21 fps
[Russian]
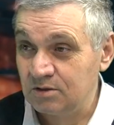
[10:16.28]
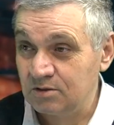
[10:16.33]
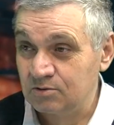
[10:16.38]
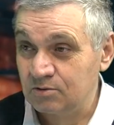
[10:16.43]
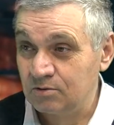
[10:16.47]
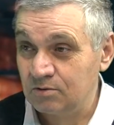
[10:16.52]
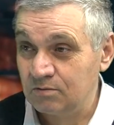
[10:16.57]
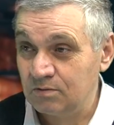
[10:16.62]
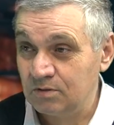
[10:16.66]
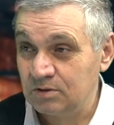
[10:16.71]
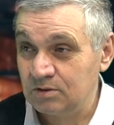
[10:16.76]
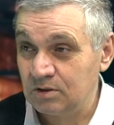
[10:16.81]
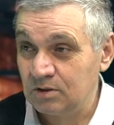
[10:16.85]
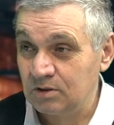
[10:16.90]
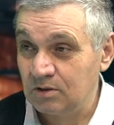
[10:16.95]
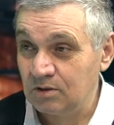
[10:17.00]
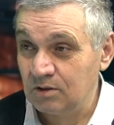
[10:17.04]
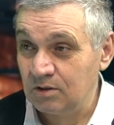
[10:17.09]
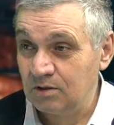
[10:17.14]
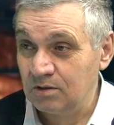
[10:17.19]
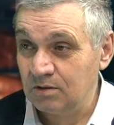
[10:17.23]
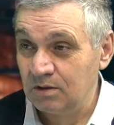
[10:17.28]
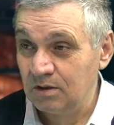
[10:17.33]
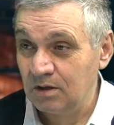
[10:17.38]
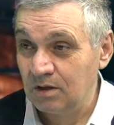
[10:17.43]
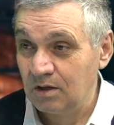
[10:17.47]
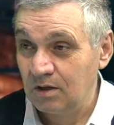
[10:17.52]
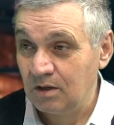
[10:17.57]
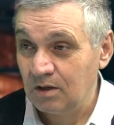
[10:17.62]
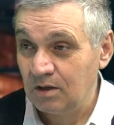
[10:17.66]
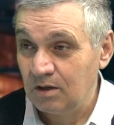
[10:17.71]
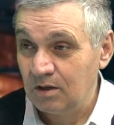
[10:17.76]
что в эти дни
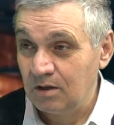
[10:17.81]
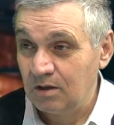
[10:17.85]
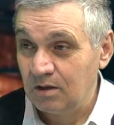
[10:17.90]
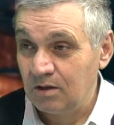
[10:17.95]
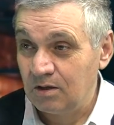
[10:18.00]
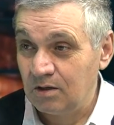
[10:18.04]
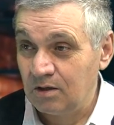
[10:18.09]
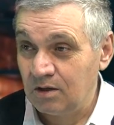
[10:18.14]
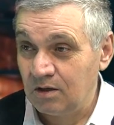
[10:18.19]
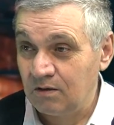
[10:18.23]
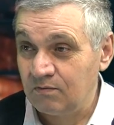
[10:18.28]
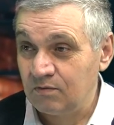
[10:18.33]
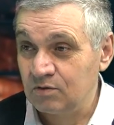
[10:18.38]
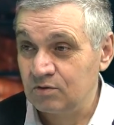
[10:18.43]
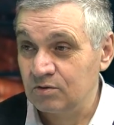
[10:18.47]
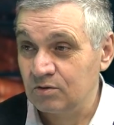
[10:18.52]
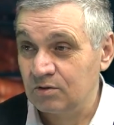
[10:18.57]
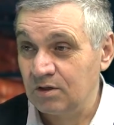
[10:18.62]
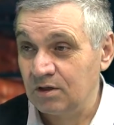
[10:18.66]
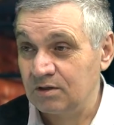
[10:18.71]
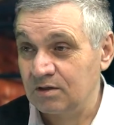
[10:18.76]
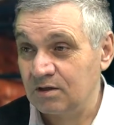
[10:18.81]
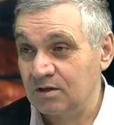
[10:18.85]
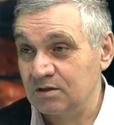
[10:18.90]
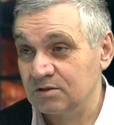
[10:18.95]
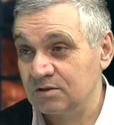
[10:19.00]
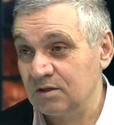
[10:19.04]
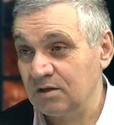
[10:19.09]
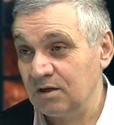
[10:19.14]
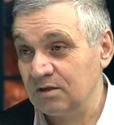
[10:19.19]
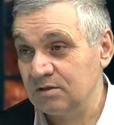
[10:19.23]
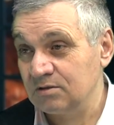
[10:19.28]
я вижу, как
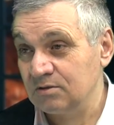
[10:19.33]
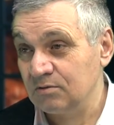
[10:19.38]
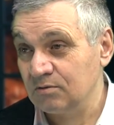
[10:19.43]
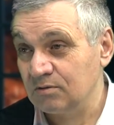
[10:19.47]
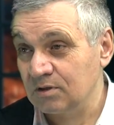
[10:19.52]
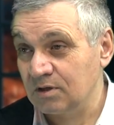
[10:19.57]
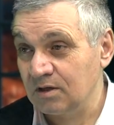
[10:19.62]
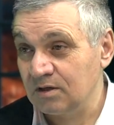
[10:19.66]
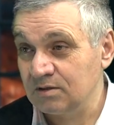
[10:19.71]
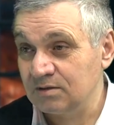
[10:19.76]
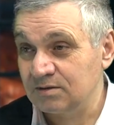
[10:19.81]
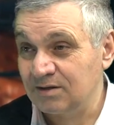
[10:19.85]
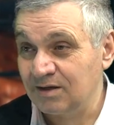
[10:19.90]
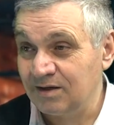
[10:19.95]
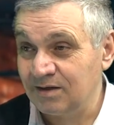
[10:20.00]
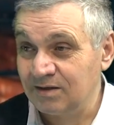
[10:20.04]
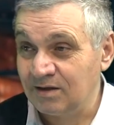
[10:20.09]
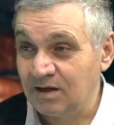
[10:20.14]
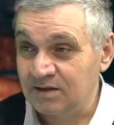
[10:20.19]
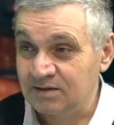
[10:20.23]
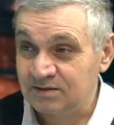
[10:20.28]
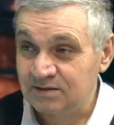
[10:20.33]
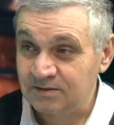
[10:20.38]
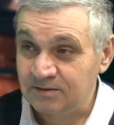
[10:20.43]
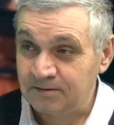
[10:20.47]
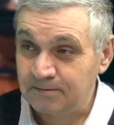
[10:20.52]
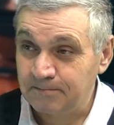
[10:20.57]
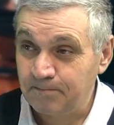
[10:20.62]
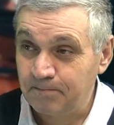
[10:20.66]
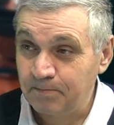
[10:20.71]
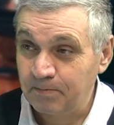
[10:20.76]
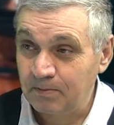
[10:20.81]
рождается украинская
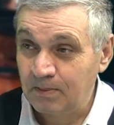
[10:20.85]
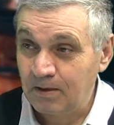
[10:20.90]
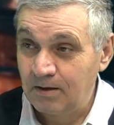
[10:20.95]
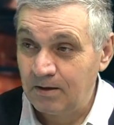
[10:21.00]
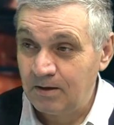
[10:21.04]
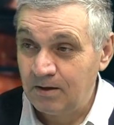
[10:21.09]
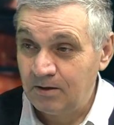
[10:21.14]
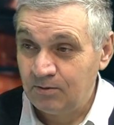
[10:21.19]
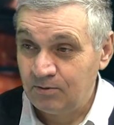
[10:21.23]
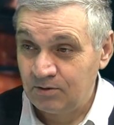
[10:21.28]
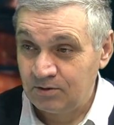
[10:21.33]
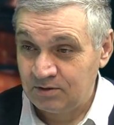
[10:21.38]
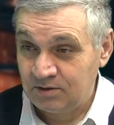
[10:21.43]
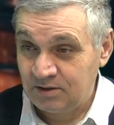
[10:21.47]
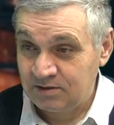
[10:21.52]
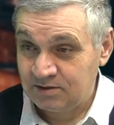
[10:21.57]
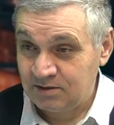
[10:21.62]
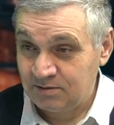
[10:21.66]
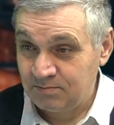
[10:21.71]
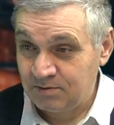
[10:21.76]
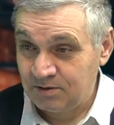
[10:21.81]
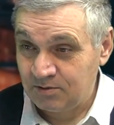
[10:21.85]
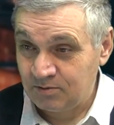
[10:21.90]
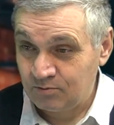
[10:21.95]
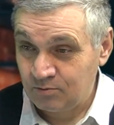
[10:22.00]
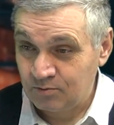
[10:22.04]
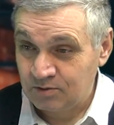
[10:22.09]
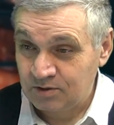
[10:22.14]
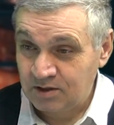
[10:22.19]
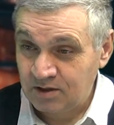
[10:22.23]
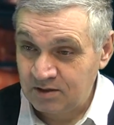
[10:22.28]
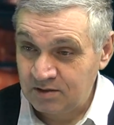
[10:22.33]
нация. То есть, если был
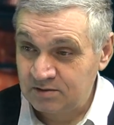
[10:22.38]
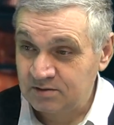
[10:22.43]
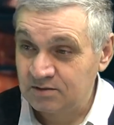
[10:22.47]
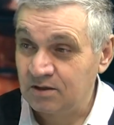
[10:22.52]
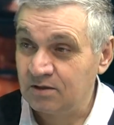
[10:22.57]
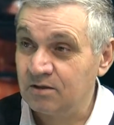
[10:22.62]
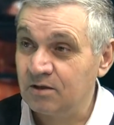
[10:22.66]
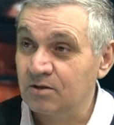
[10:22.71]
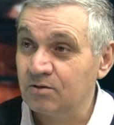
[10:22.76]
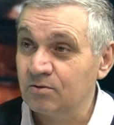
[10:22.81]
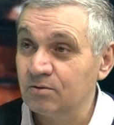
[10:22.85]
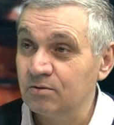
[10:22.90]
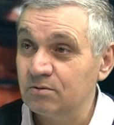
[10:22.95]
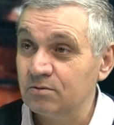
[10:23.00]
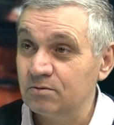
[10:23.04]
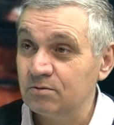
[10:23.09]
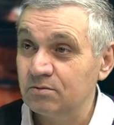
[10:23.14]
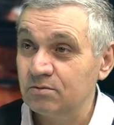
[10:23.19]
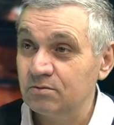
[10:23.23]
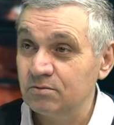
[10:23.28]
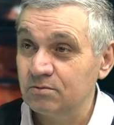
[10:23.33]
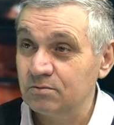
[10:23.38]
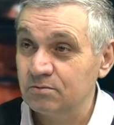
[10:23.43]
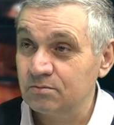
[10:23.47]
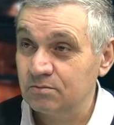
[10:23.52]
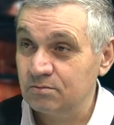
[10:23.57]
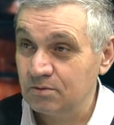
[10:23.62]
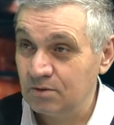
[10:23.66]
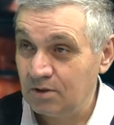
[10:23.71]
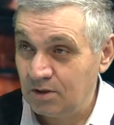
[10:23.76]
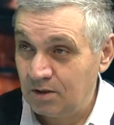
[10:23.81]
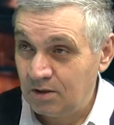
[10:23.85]
украинский народ,
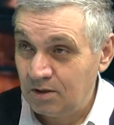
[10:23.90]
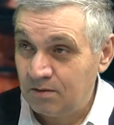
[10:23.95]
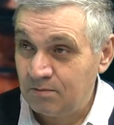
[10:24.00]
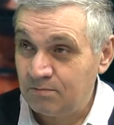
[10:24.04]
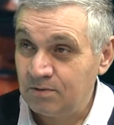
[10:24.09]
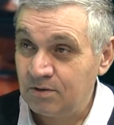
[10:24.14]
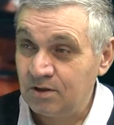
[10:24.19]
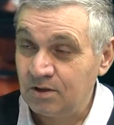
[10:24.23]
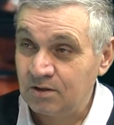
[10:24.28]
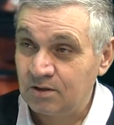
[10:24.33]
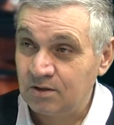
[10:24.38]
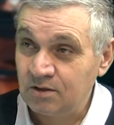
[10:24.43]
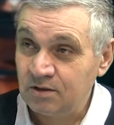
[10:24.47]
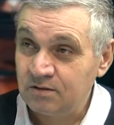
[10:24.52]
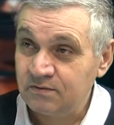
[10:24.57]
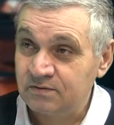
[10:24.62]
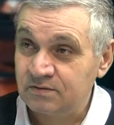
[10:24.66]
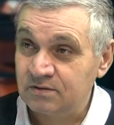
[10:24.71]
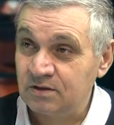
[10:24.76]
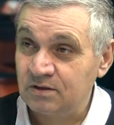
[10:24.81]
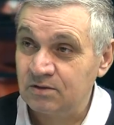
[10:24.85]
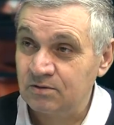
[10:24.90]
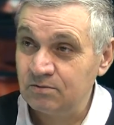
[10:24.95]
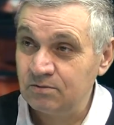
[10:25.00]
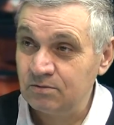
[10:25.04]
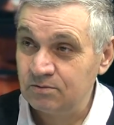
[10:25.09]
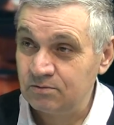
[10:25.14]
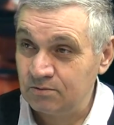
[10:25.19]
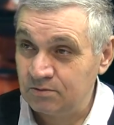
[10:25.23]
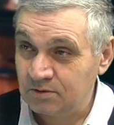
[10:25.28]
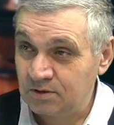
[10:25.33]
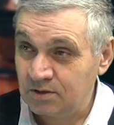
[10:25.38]
была Киевская
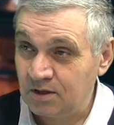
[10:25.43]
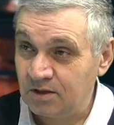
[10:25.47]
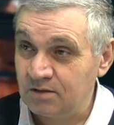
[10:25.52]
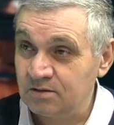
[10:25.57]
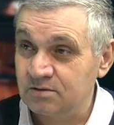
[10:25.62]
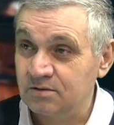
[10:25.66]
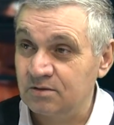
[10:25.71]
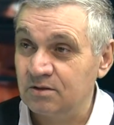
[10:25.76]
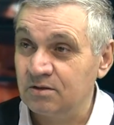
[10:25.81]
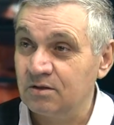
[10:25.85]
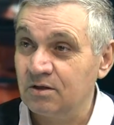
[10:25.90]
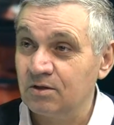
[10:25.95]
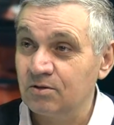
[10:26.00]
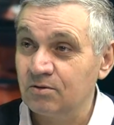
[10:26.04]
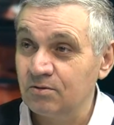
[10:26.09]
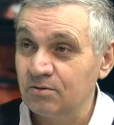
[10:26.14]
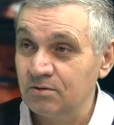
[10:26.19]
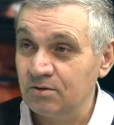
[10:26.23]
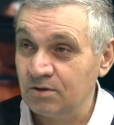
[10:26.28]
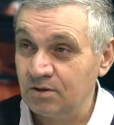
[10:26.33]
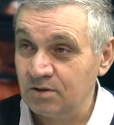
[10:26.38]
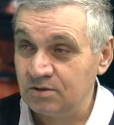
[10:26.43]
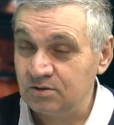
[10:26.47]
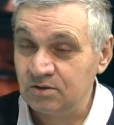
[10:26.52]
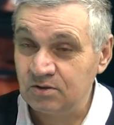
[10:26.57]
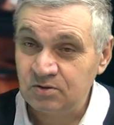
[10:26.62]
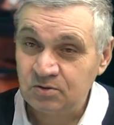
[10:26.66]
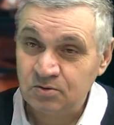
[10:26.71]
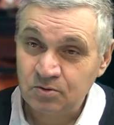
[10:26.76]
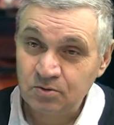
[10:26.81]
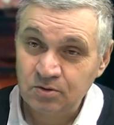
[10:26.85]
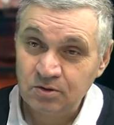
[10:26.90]
Русь, украинский народ, есть
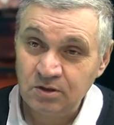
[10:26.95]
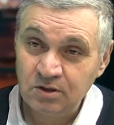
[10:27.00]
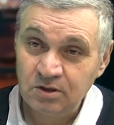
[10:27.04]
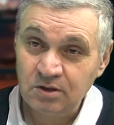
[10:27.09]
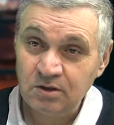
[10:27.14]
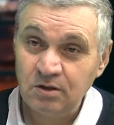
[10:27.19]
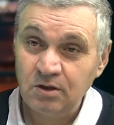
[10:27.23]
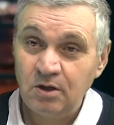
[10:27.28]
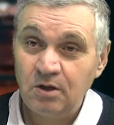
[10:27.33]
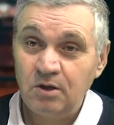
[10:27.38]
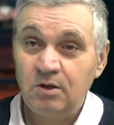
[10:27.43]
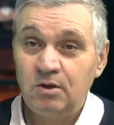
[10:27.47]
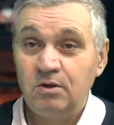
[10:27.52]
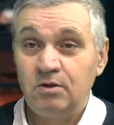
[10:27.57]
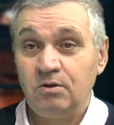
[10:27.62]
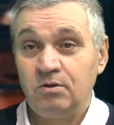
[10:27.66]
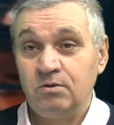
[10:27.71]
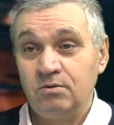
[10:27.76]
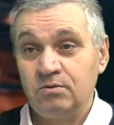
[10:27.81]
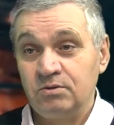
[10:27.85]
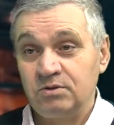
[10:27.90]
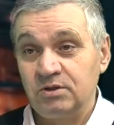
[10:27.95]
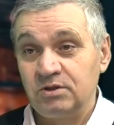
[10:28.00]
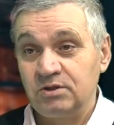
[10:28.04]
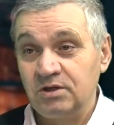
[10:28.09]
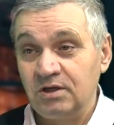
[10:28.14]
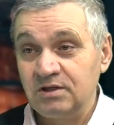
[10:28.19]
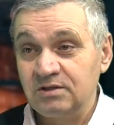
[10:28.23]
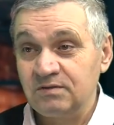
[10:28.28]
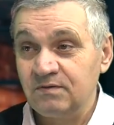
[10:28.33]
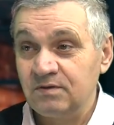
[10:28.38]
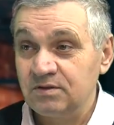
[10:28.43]
история, но
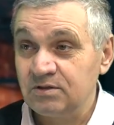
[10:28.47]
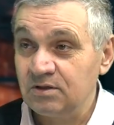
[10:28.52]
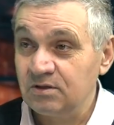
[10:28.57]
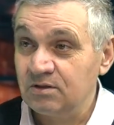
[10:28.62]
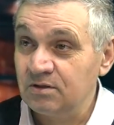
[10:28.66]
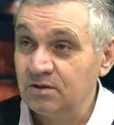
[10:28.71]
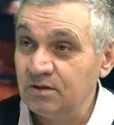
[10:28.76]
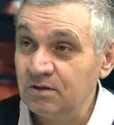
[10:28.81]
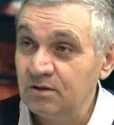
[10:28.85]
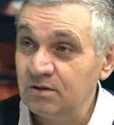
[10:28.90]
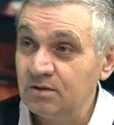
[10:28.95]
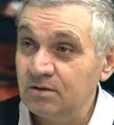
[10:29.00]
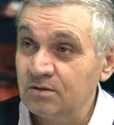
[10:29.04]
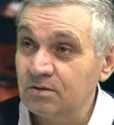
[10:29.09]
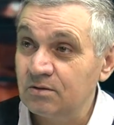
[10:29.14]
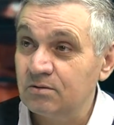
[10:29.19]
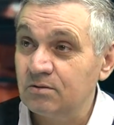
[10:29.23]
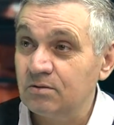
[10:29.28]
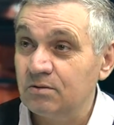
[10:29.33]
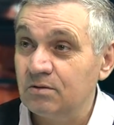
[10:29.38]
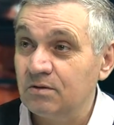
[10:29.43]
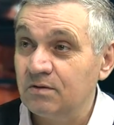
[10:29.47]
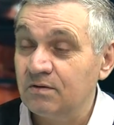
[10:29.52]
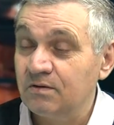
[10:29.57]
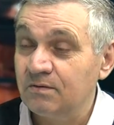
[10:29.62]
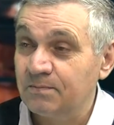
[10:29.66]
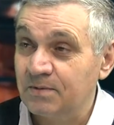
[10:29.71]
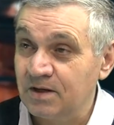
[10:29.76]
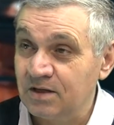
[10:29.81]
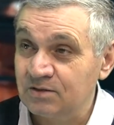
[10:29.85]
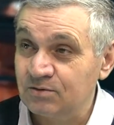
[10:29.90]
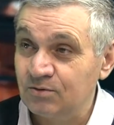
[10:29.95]
сейчас в эти дни
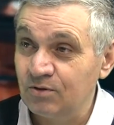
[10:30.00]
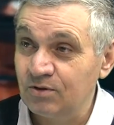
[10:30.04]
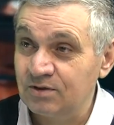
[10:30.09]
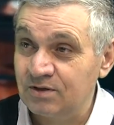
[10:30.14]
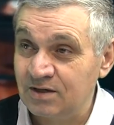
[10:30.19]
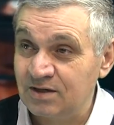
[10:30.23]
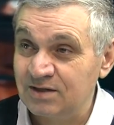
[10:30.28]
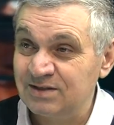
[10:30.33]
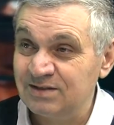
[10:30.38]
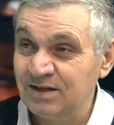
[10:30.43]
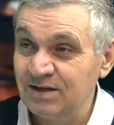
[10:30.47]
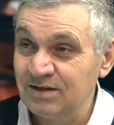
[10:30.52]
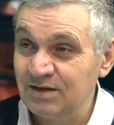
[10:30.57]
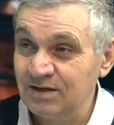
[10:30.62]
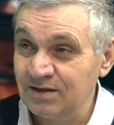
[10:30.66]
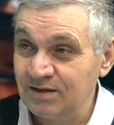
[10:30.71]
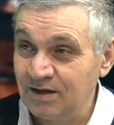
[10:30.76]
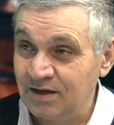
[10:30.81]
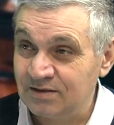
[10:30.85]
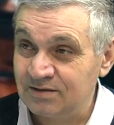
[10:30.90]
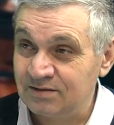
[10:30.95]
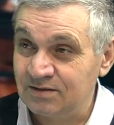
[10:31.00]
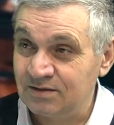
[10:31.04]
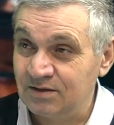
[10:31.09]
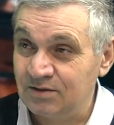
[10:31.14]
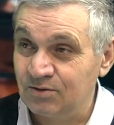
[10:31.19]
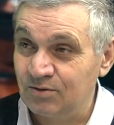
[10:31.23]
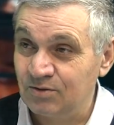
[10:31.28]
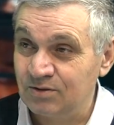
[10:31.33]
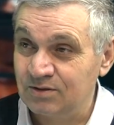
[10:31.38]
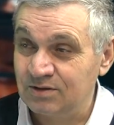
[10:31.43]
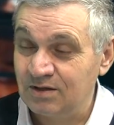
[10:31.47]
происходит рождение нации.
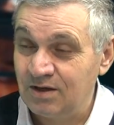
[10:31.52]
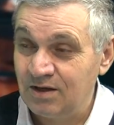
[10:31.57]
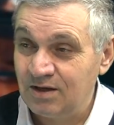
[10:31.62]
Mm-hmm. То есть